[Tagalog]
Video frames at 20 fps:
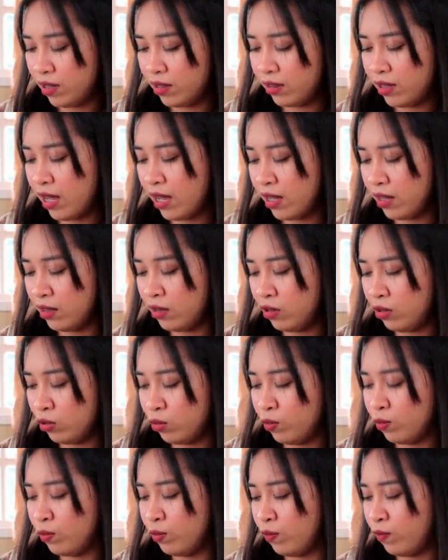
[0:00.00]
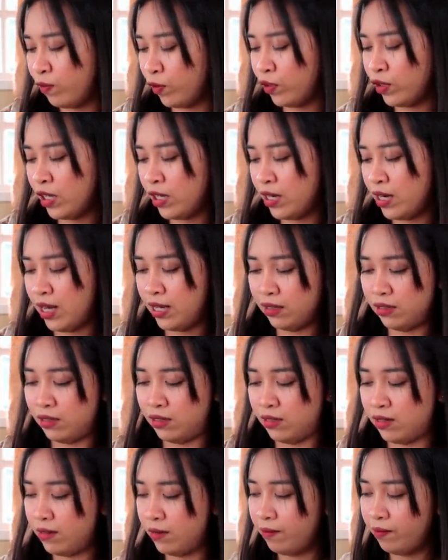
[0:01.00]
10 to 14
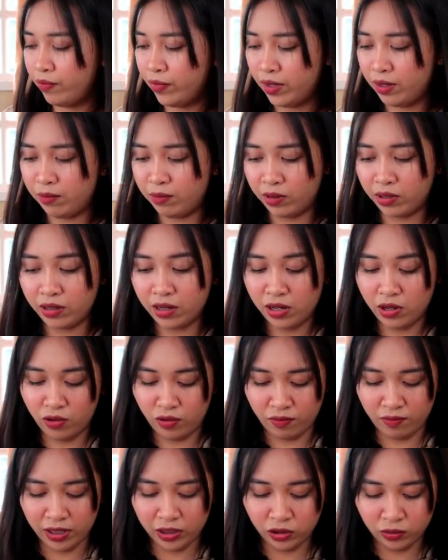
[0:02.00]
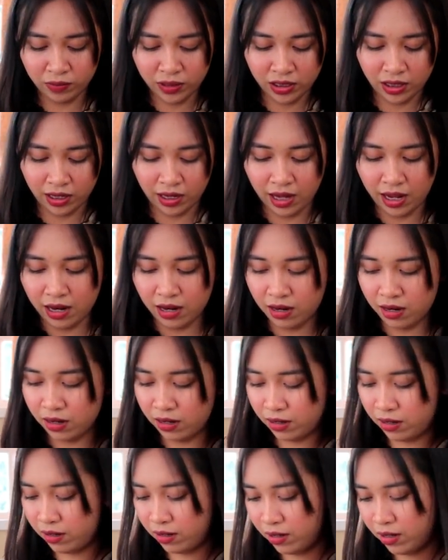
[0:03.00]
days. Pero ngayon, medyo matagal.
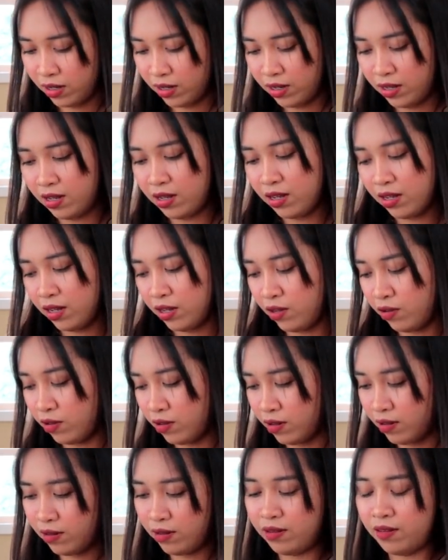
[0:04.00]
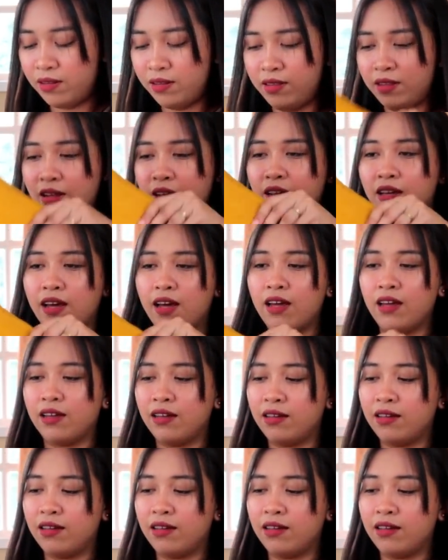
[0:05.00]
Ayun. Teka.